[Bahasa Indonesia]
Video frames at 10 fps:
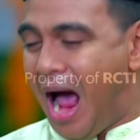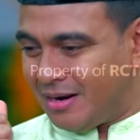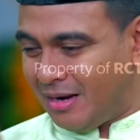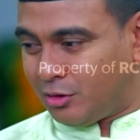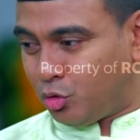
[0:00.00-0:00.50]

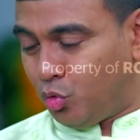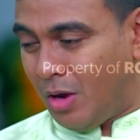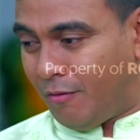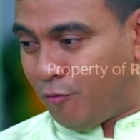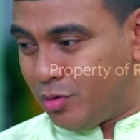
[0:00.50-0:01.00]
Ana
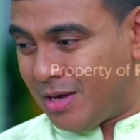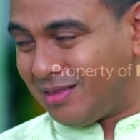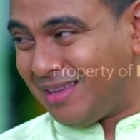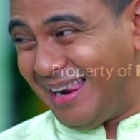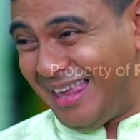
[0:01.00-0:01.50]
sudah punya
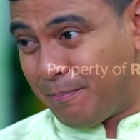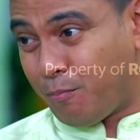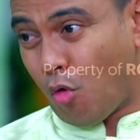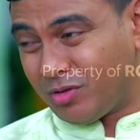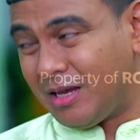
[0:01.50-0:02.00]

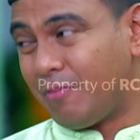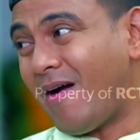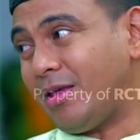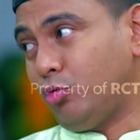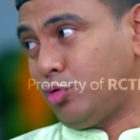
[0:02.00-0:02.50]
teleponnya
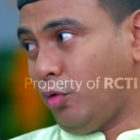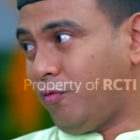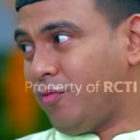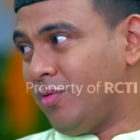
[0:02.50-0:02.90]
Pak Yusuf.